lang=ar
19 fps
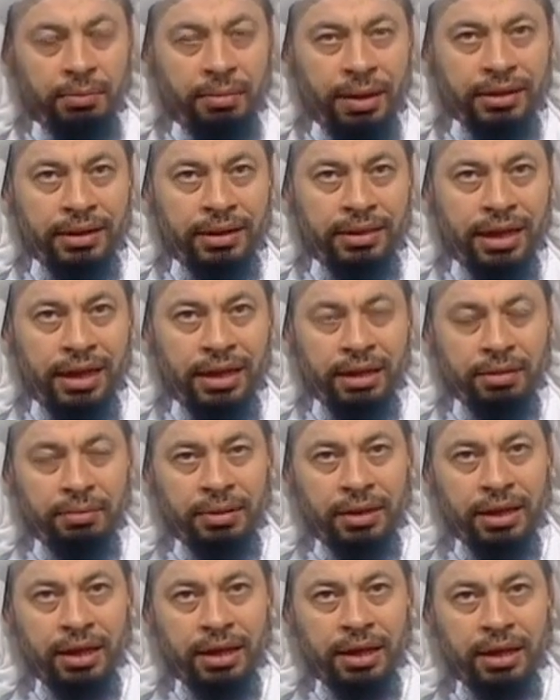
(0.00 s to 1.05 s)
بعد ذلك
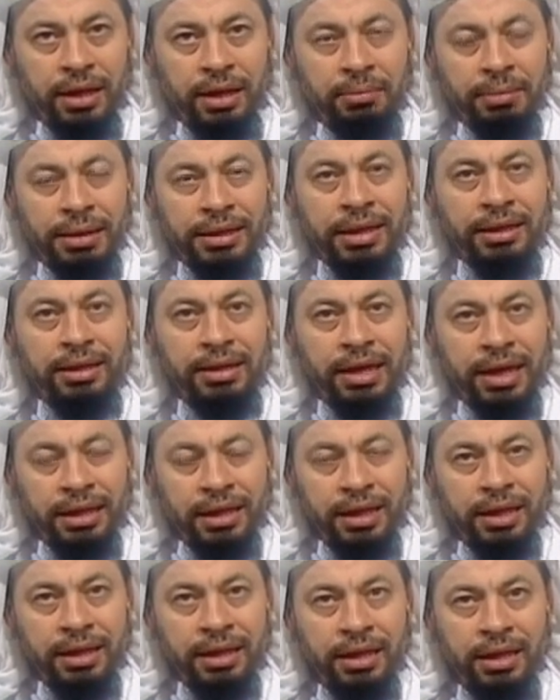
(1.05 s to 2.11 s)
من آه، مدد
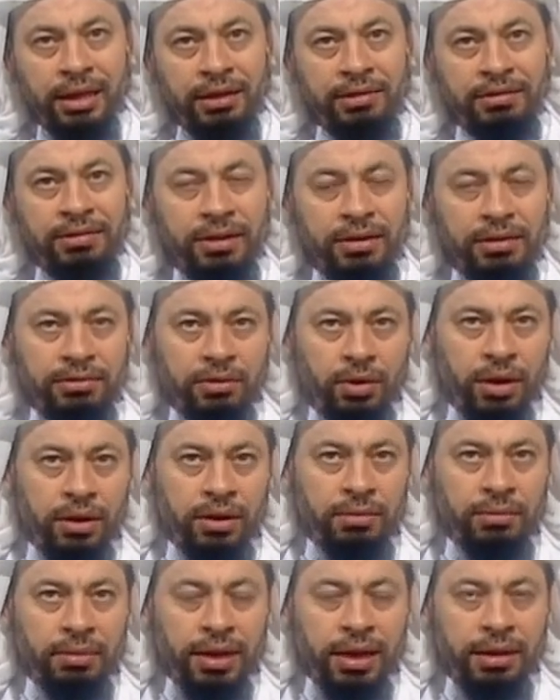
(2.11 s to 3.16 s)
يعني الإنجليزي
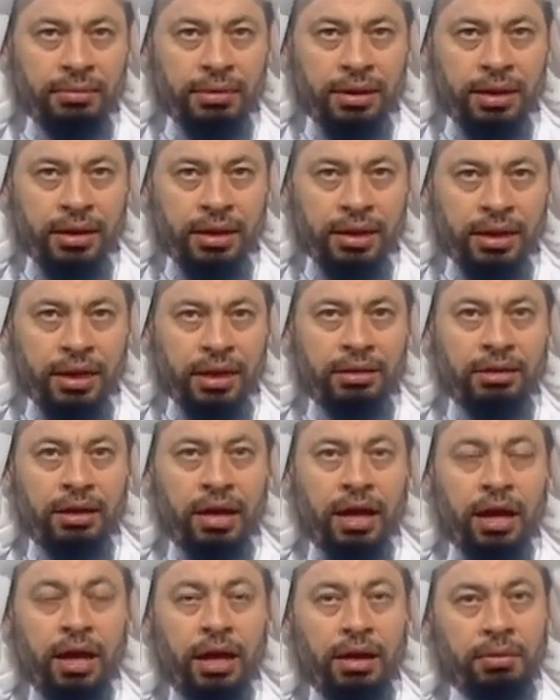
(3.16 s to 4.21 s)
سواء كان من
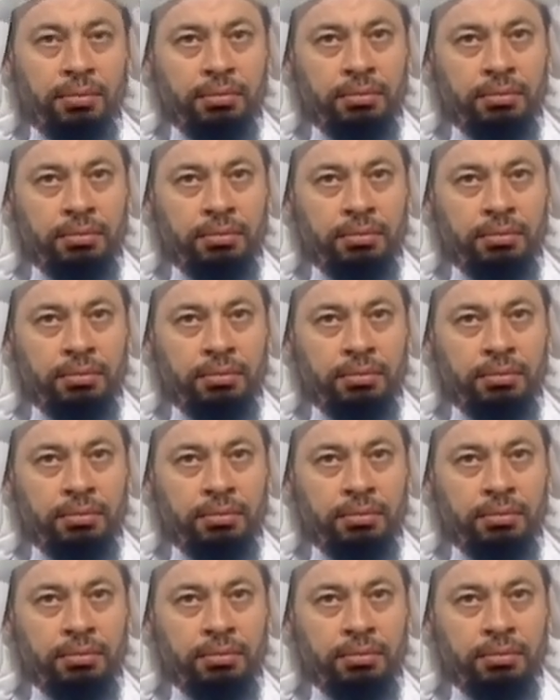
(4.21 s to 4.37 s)
إنجلترا